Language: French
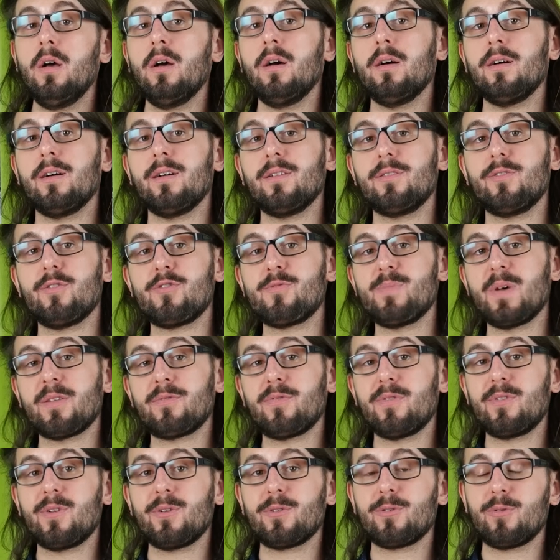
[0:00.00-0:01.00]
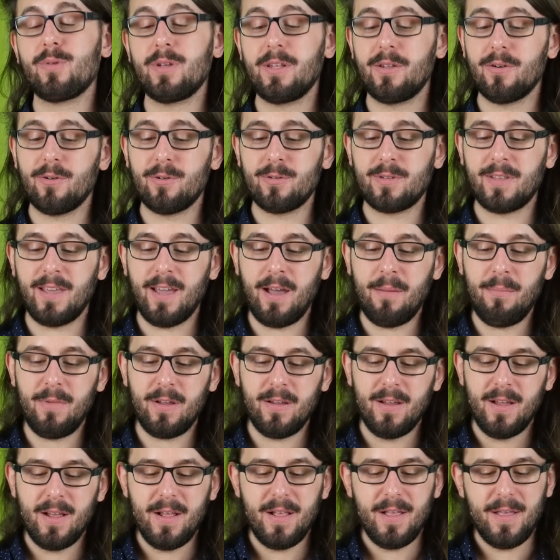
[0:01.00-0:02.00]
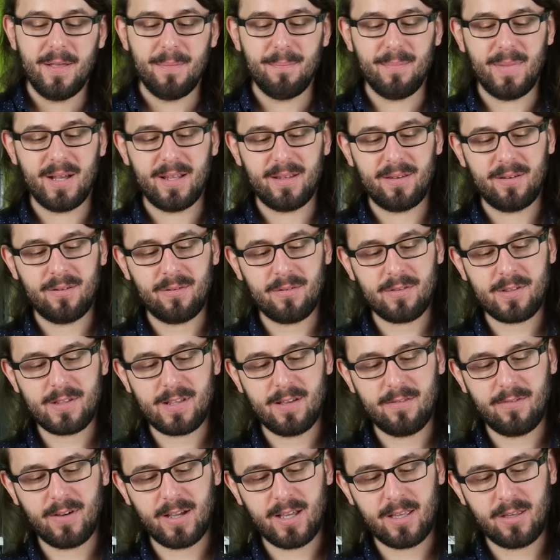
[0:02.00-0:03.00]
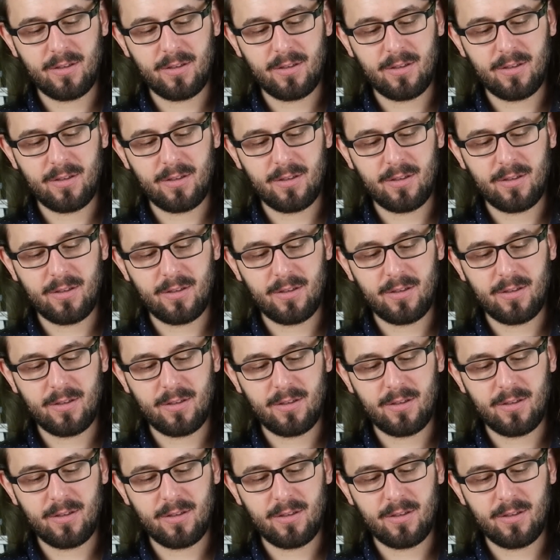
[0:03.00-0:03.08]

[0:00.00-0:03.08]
de smartphones Android haut de gamme. Maintenant c'est vrai